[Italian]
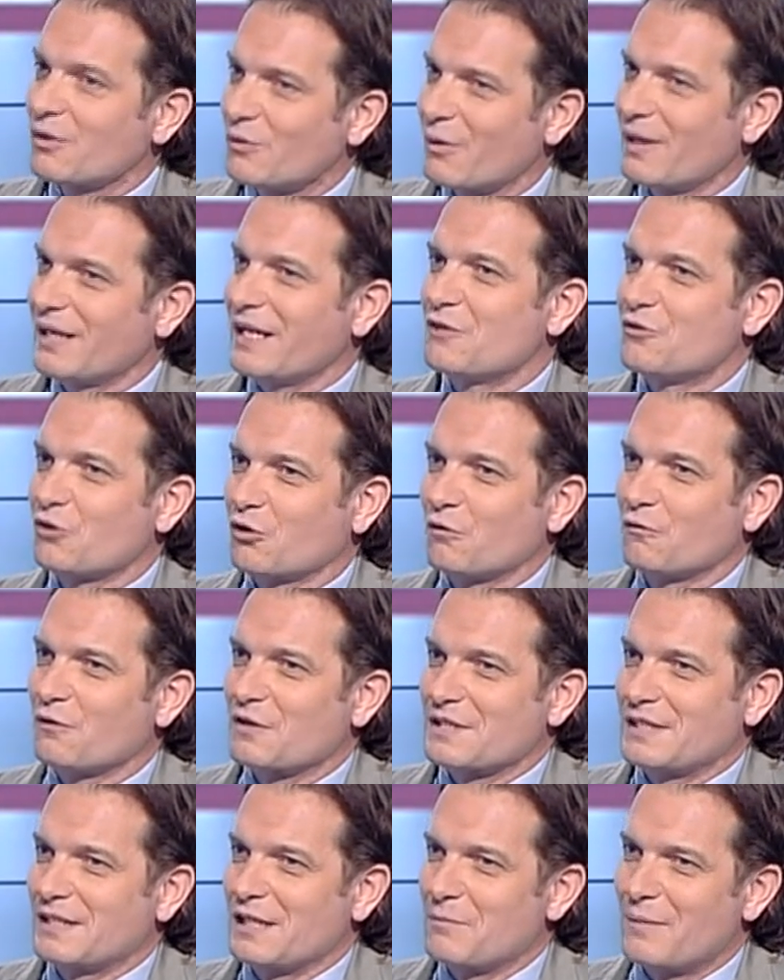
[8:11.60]
Qual è il gioco
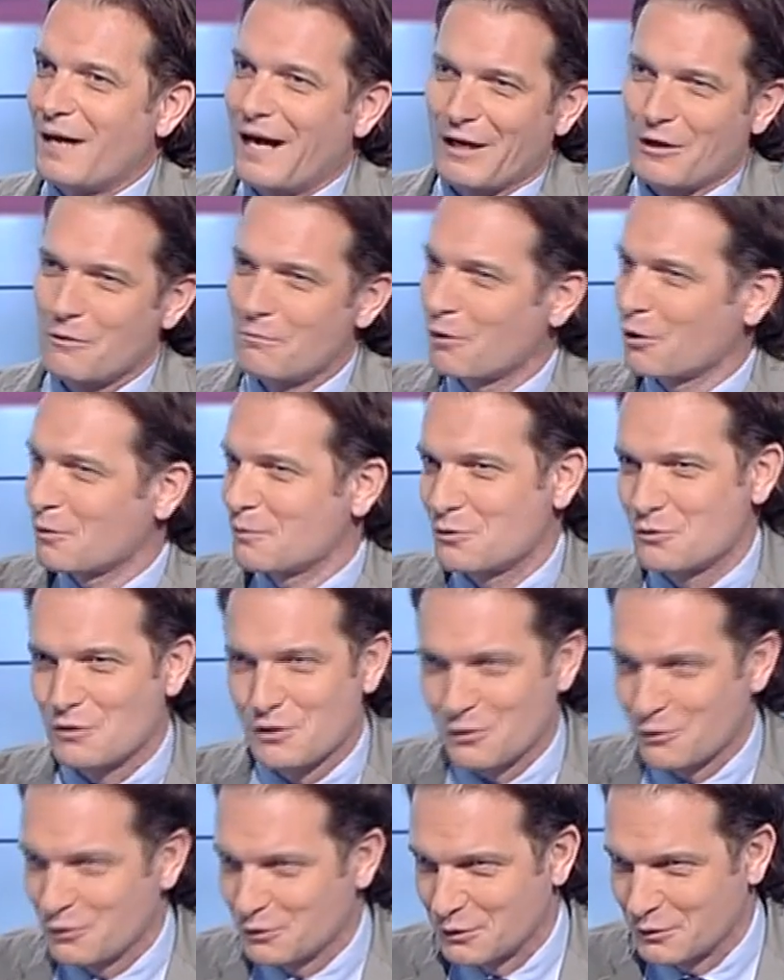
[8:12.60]
forte delle banche? Un po' come è
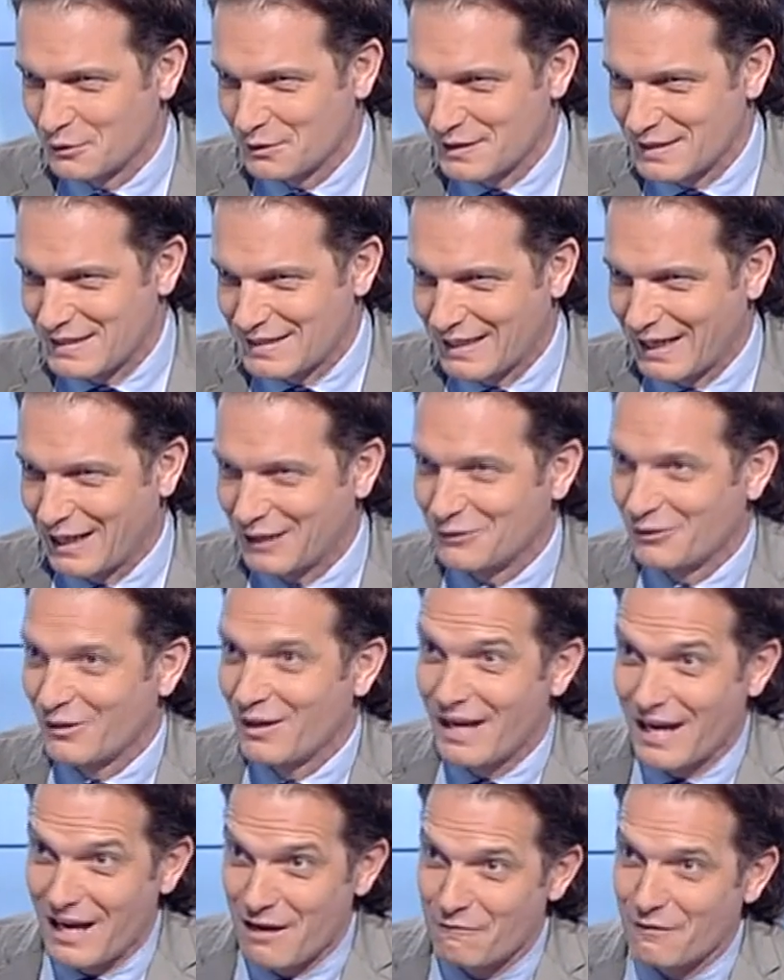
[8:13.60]
successo con i titoli di Stato.
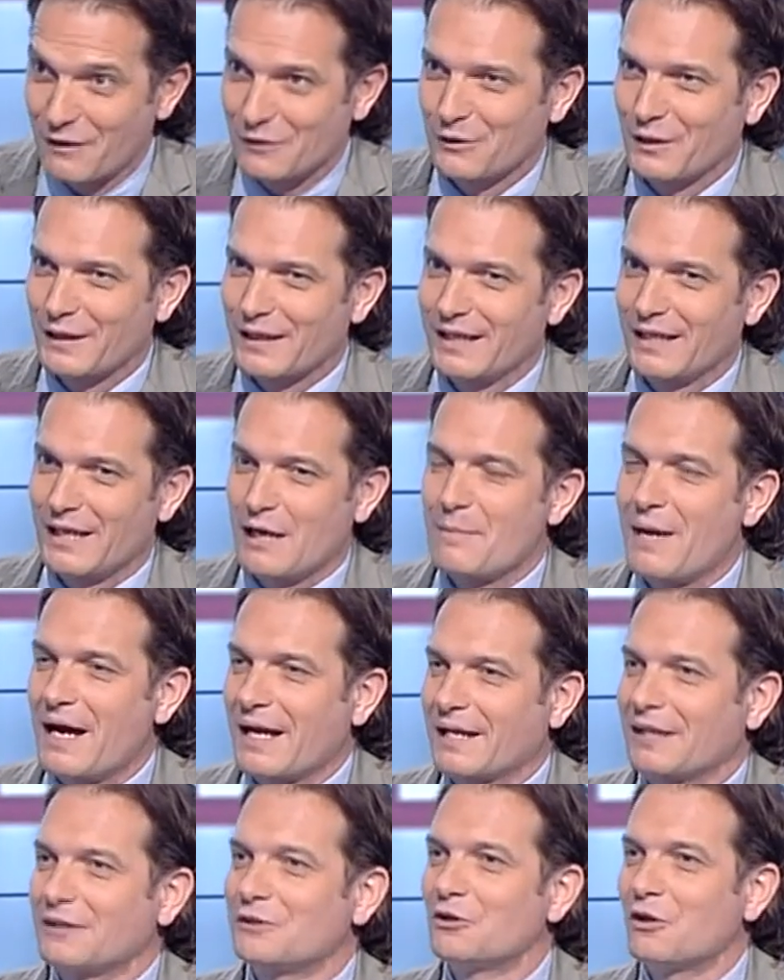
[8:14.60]
È il fatto che la
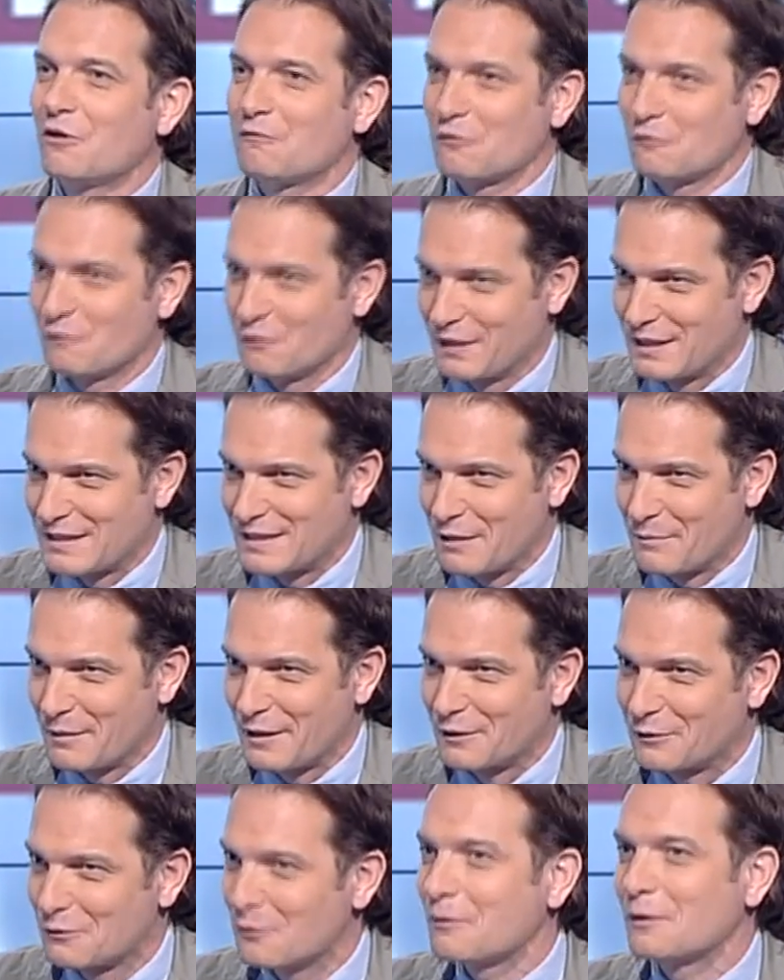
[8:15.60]
banca ti offre un
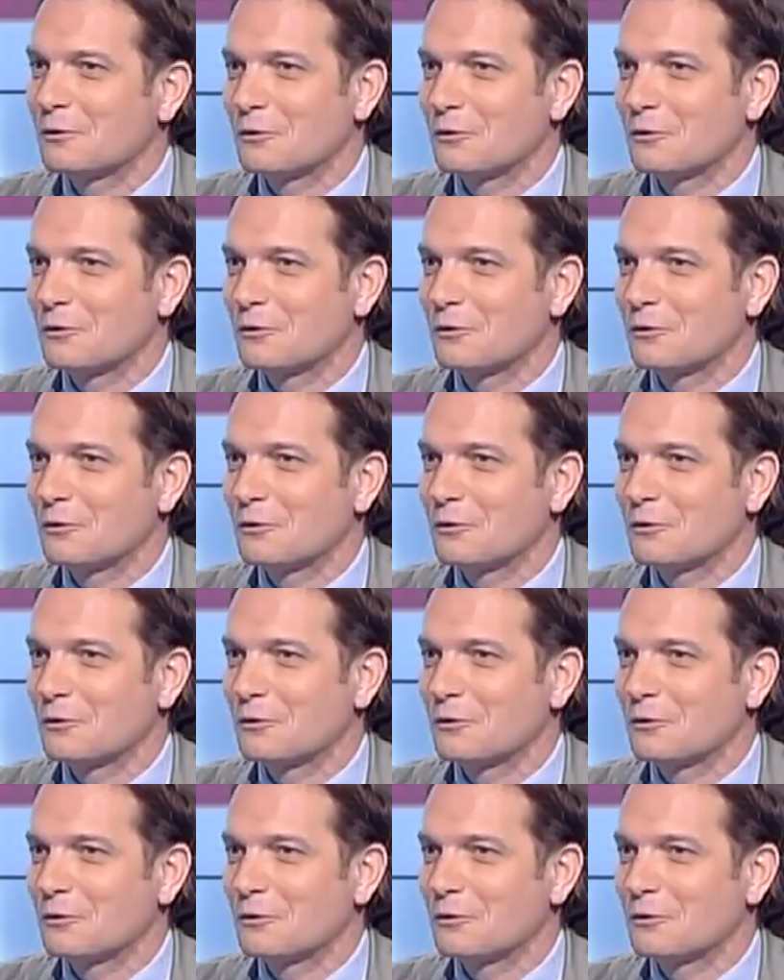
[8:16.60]
finanziamento,